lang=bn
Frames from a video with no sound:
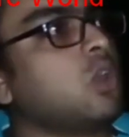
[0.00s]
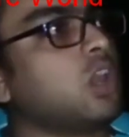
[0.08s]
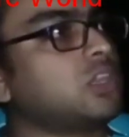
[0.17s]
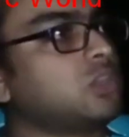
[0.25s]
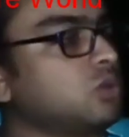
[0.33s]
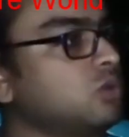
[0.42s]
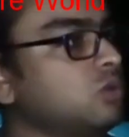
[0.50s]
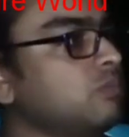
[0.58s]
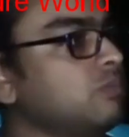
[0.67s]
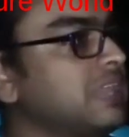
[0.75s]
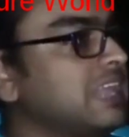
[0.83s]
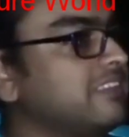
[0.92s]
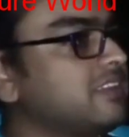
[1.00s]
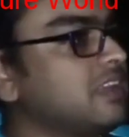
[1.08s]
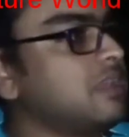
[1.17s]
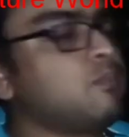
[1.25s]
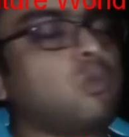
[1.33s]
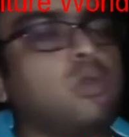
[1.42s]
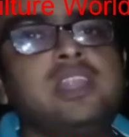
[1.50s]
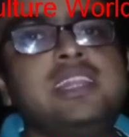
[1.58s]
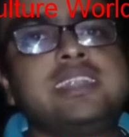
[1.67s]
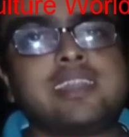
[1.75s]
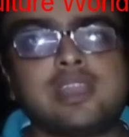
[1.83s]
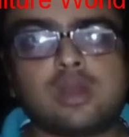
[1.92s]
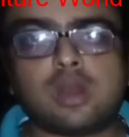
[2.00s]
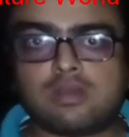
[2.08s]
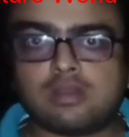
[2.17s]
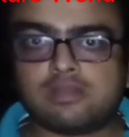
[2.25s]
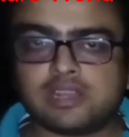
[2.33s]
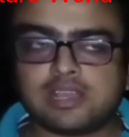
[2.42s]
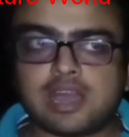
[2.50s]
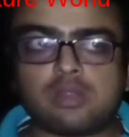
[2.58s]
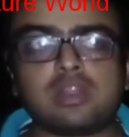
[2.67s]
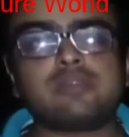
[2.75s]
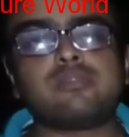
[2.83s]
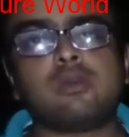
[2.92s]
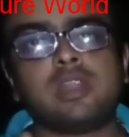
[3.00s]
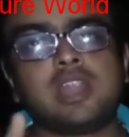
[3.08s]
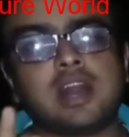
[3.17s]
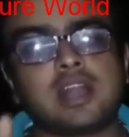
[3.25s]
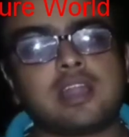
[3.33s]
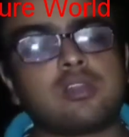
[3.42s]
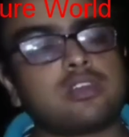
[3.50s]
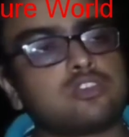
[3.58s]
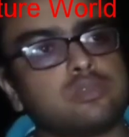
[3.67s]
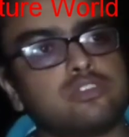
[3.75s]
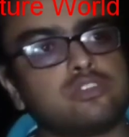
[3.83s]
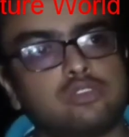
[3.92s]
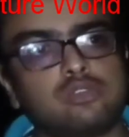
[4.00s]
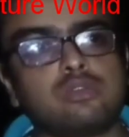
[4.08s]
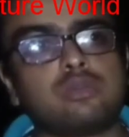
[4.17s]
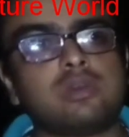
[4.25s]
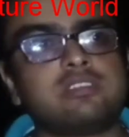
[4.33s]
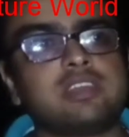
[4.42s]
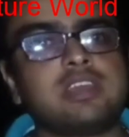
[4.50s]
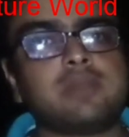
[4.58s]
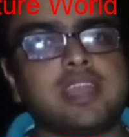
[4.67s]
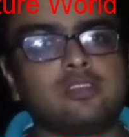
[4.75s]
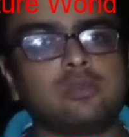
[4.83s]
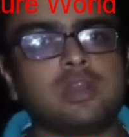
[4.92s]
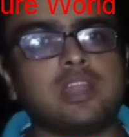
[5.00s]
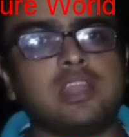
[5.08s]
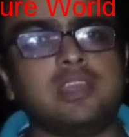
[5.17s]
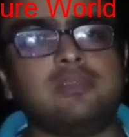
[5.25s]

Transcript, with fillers: হয়তো ন্যাচারাল পলিনেটারের অভাবের কারণে ফলের আকার অনেক সময় ছোট হয়ে যায় বা একটুখানি